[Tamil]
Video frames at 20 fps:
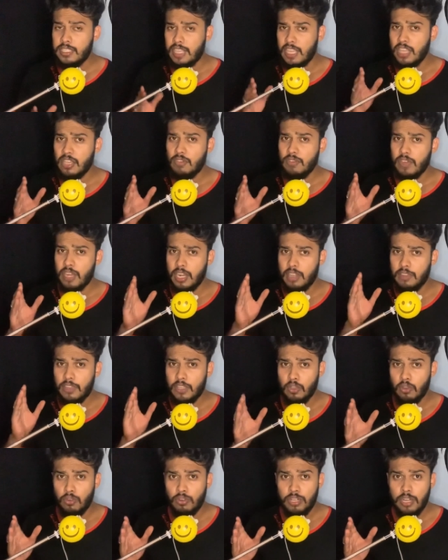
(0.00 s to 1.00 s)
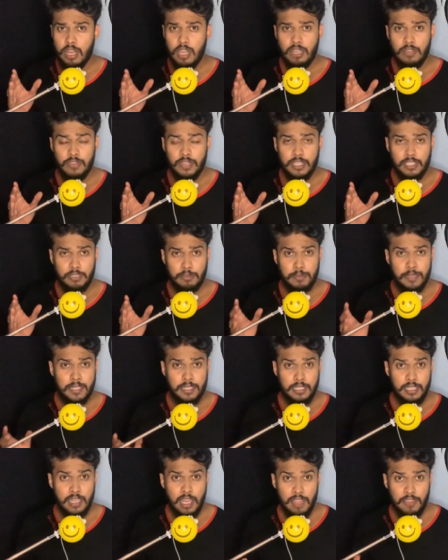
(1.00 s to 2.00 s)
சேகுவராவை கொன்றாக வேண்டும்
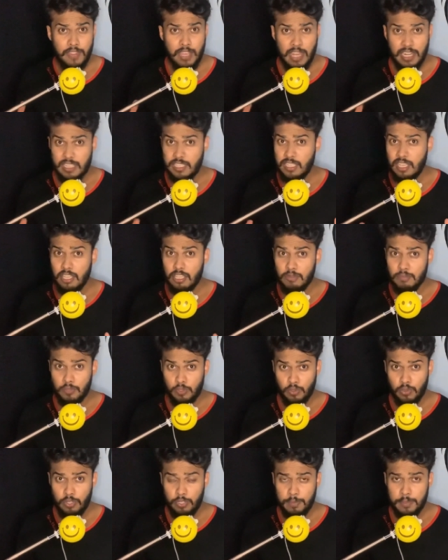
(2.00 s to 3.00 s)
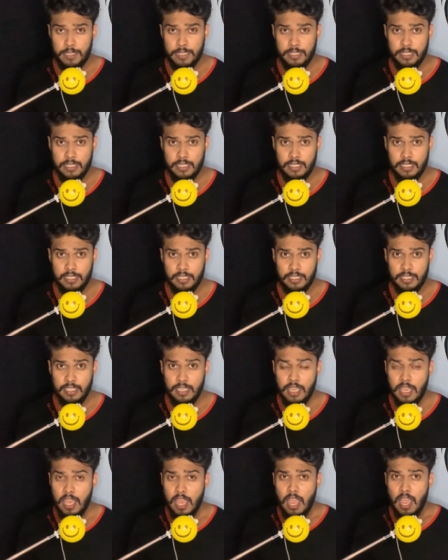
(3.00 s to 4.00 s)
என்று அந்த அரசாங்கம் சூடு பிடிக்கின்றது
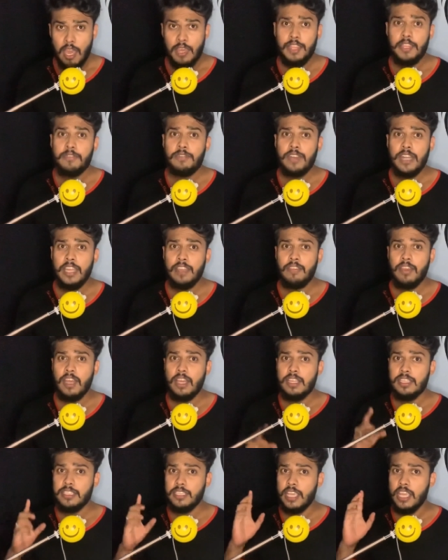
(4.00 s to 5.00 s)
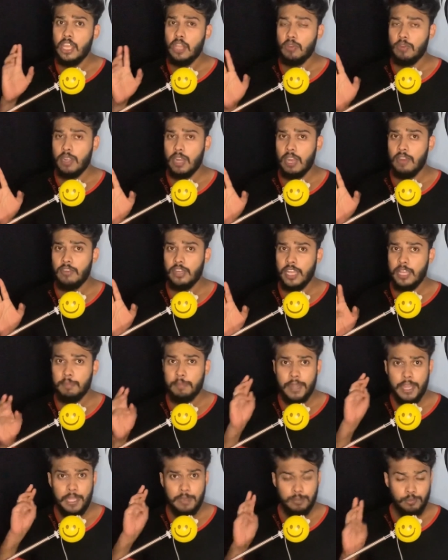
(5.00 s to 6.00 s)
அதன் விளைவாக சேகுவராவுடைய
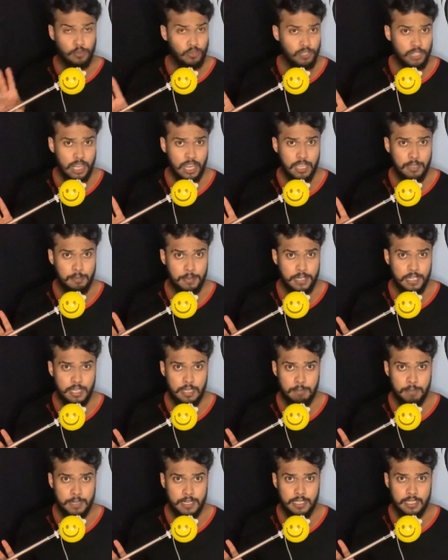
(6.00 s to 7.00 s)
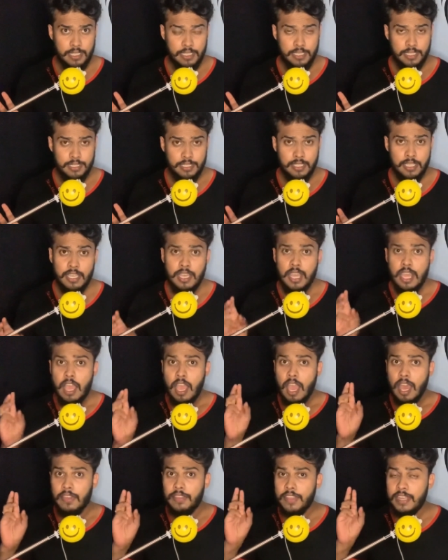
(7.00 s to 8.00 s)
படை மூன்றாக பிரிக்கப்படுகின்றது
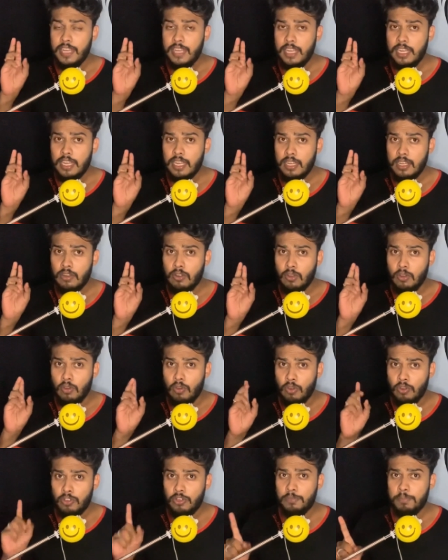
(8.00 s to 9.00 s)
அதில் ஒரு